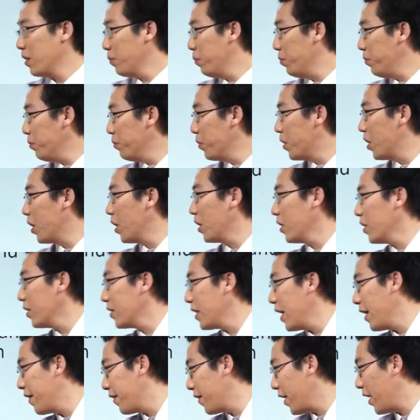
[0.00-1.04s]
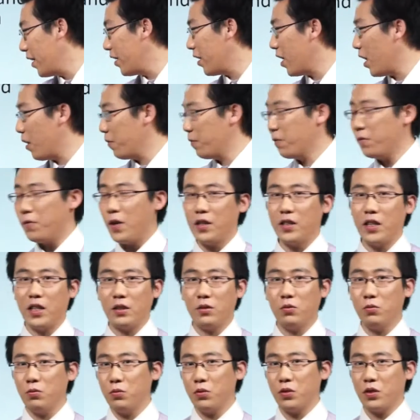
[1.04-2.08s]
不可能在 that of 放在
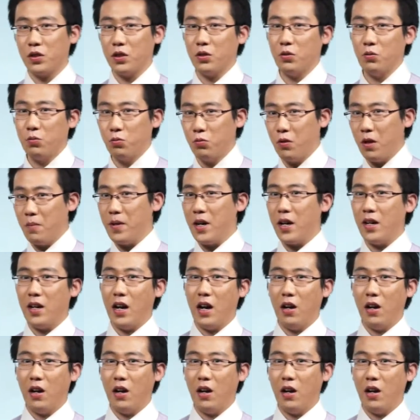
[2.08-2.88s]
句子的左边，